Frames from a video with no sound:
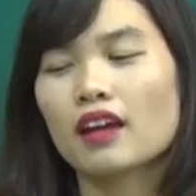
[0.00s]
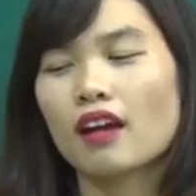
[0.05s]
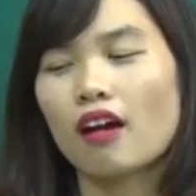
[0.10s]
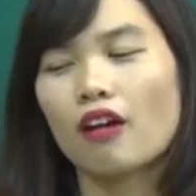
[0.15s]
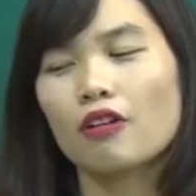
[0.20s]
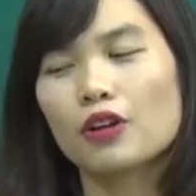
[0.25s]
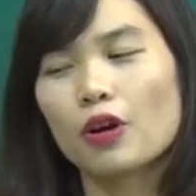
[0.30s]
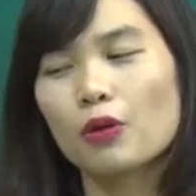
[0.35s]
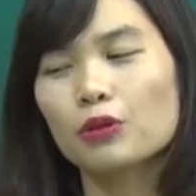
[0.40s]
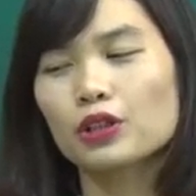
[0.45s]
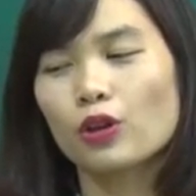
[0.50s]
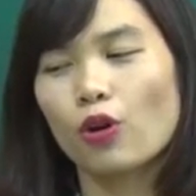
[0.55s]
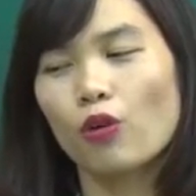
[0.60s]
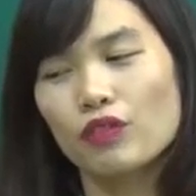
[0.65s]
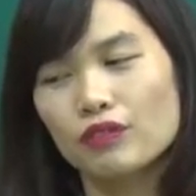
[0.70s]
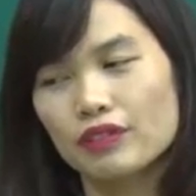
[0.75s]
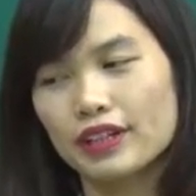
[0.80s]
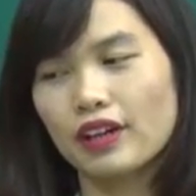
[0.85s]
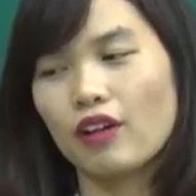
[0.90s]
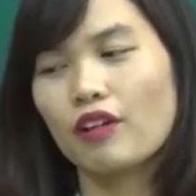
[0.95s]
Còn đâu thì cô
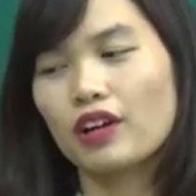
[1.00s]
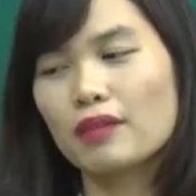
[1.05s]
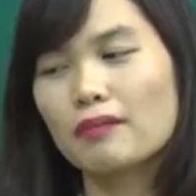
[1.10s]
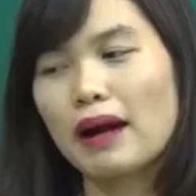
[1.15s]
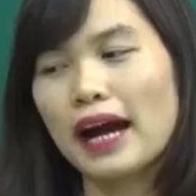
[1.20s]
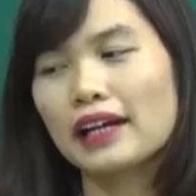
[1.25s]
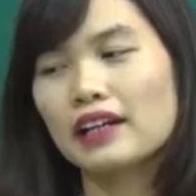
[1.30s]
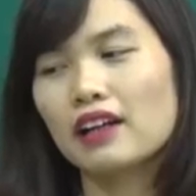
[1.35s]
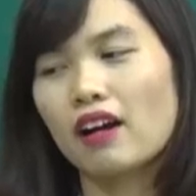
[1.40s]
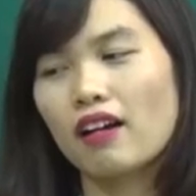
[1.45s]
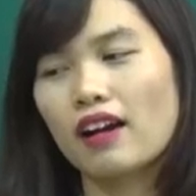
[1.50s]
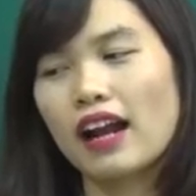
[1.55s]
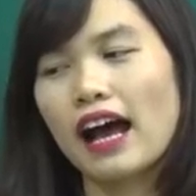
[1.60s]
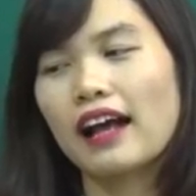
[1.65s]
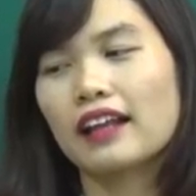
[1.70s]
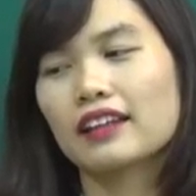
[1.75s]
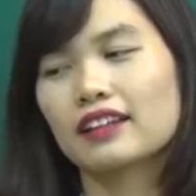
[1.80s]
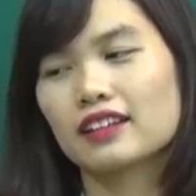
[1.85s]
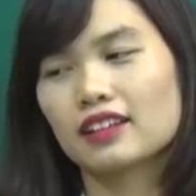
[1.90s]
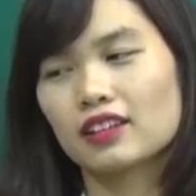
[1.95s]
vẫn phải nói các bạn, đó
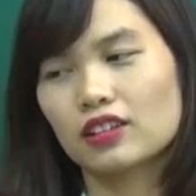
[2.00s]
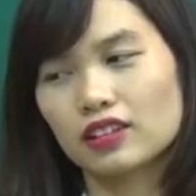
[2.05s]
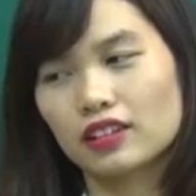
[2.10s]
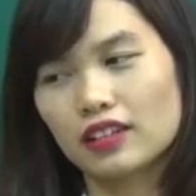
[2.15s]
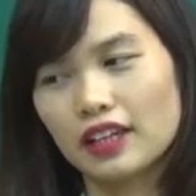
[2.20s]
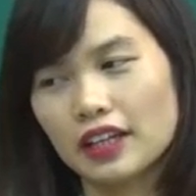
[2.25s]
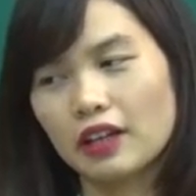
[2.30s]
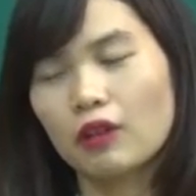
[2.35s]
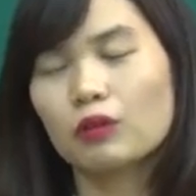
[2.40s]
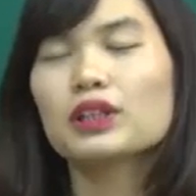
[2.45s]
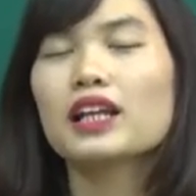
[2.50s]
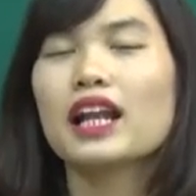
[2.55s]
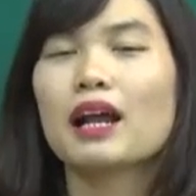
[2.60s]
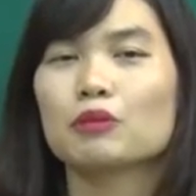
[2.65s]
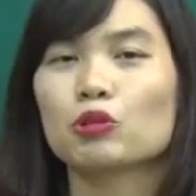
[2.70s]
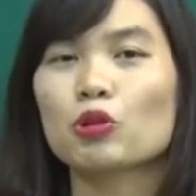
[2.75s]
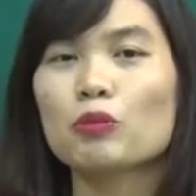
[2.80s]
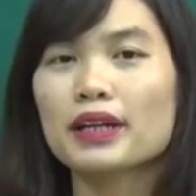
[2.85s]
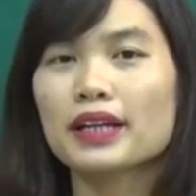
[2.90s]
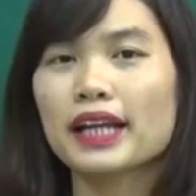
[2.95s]
là để có thể
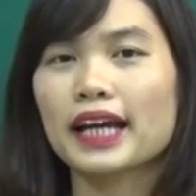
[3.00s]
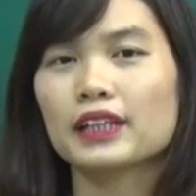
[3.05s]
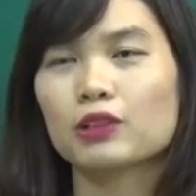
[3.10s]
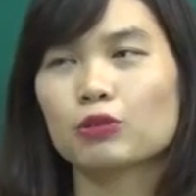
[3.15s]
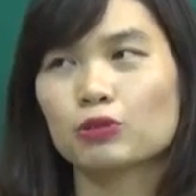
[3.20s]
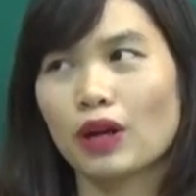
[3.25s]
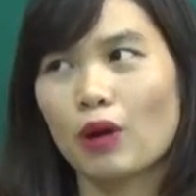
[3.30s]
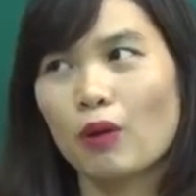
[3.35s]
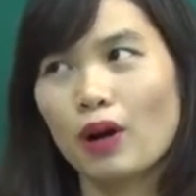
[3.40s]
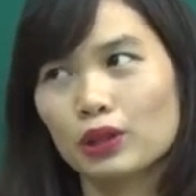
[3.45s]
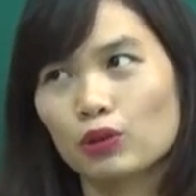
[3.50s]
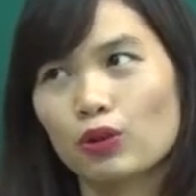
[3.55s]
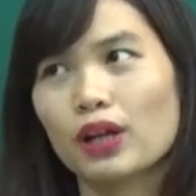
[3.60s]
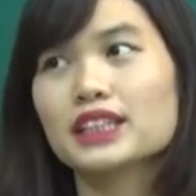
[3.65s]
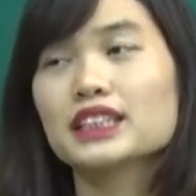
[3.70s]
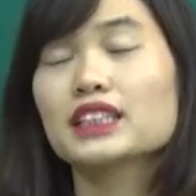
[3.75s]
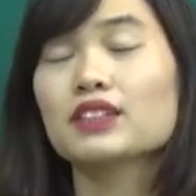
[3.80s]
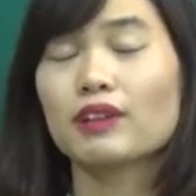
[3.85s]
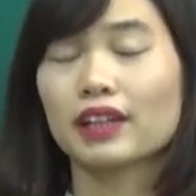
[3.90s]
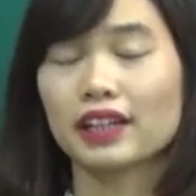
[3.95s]
làm tốt bài này thì chúng ta hoàn
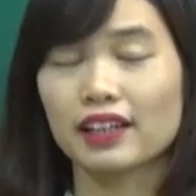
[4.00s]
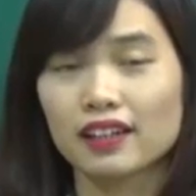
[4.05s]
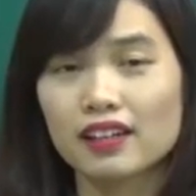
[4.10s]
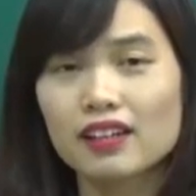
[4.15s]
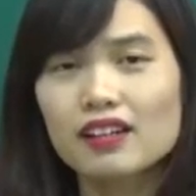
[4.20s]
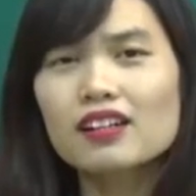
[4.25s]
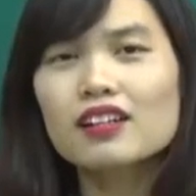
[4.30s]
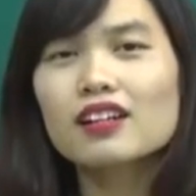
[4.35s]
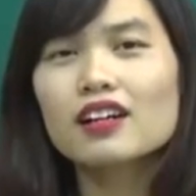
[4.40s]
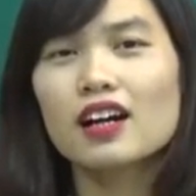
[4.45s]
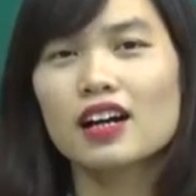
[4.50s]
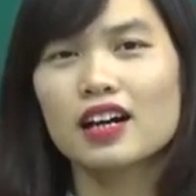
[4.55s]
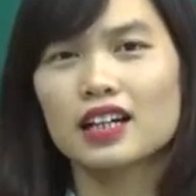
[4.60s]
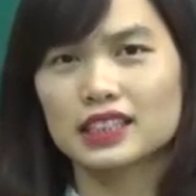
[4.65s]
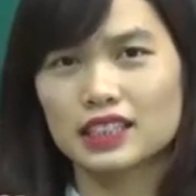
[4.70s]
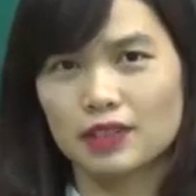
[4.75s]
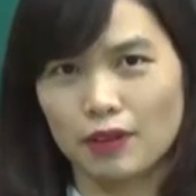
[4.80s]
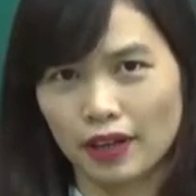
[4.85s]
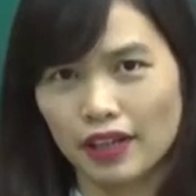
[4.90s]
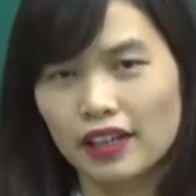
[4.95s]
toàn dựa vào kiến thức,
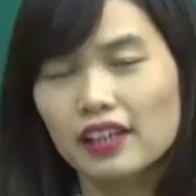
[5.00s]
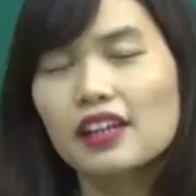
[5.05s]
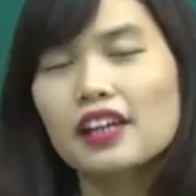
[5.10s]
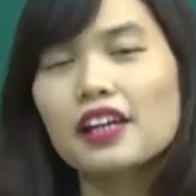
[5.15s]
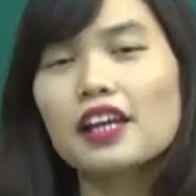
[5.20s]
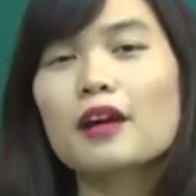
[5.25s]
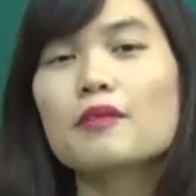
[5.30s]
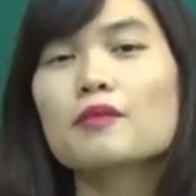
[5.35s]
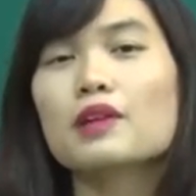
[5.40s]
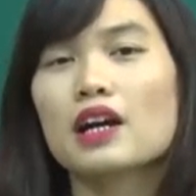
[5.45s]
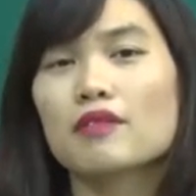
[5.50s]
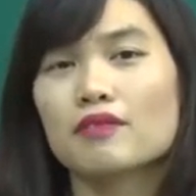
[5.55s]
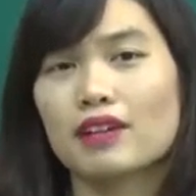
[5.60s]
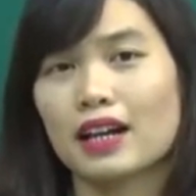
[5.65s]
dựa vào kinh nghiệm.